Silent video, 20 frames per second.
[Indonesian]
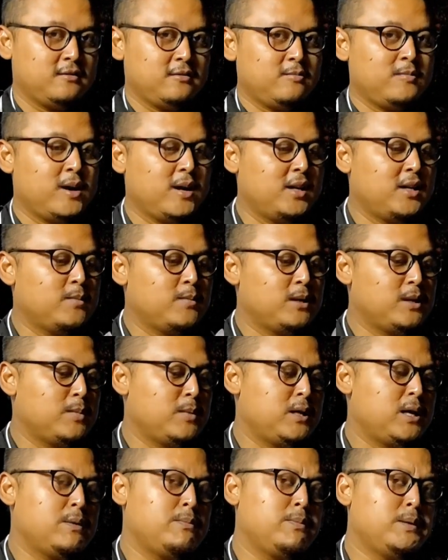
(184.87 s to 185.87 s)
bagi
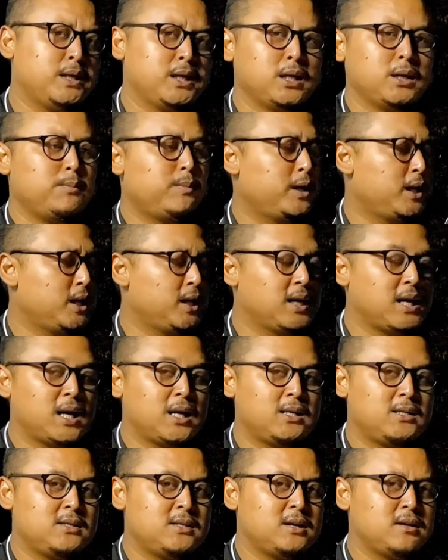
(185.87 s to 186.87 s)
teman-teman yang bikin-bikin
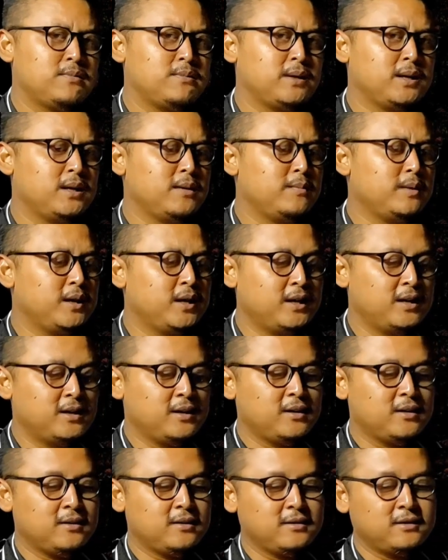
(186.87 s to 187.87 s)
kanister
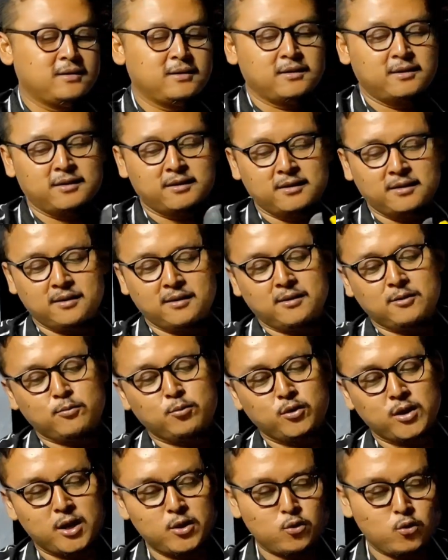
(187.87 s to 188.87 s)
bikin-bikin
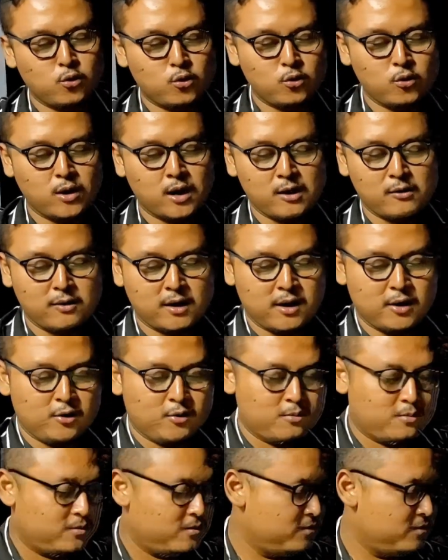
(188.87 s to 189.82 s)
punya toko akuarium